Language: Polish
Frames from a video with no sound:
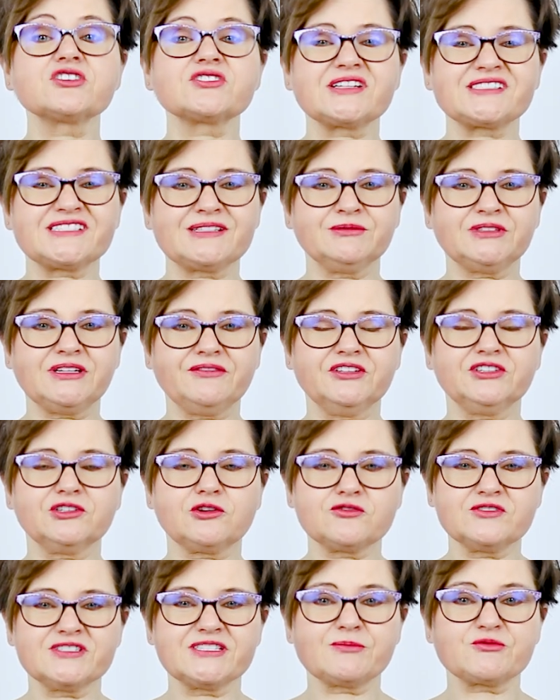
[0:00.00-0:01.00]
Czasem nawet
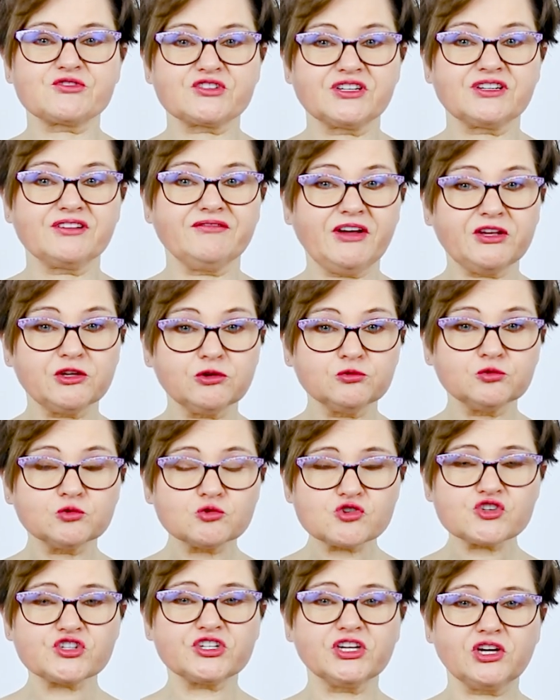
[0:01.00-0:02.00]
rodzice przykrywają
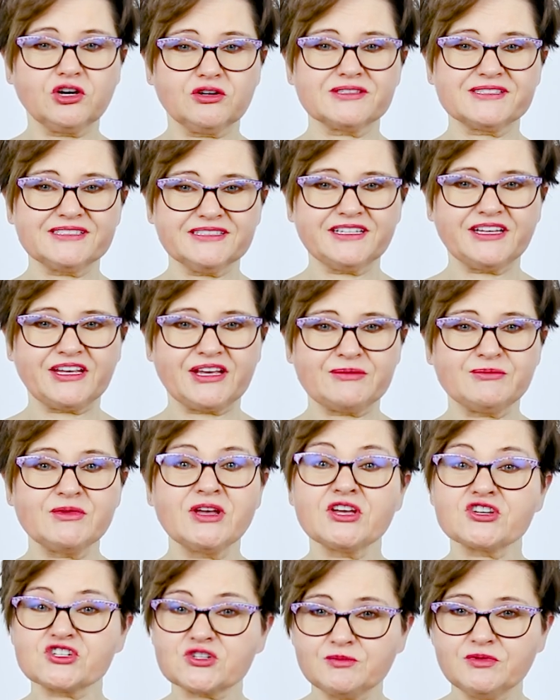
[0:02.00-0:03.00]
nóżki kocykiem,
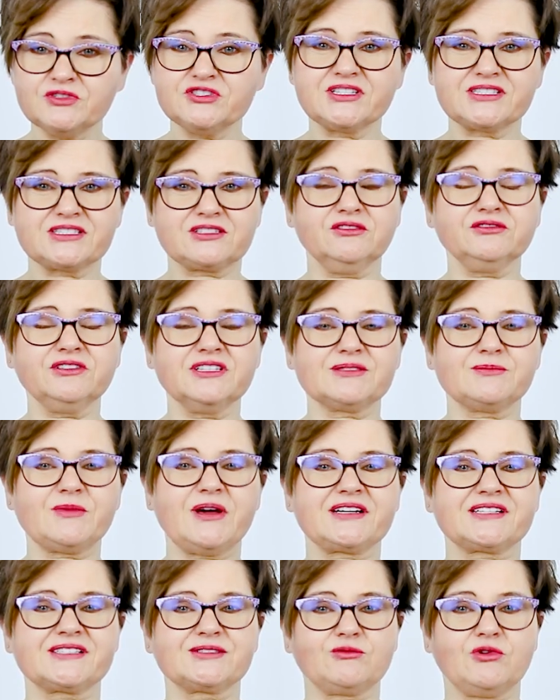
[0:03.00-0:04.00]
żeby dziecko nie
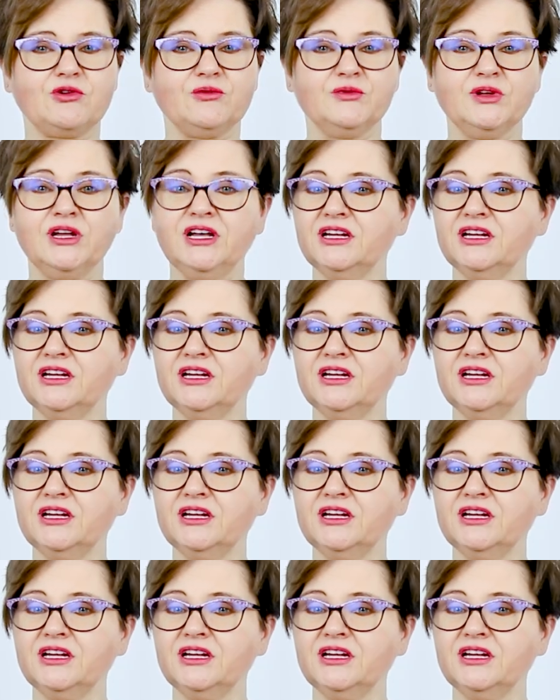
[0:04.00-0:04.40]
zmarzło.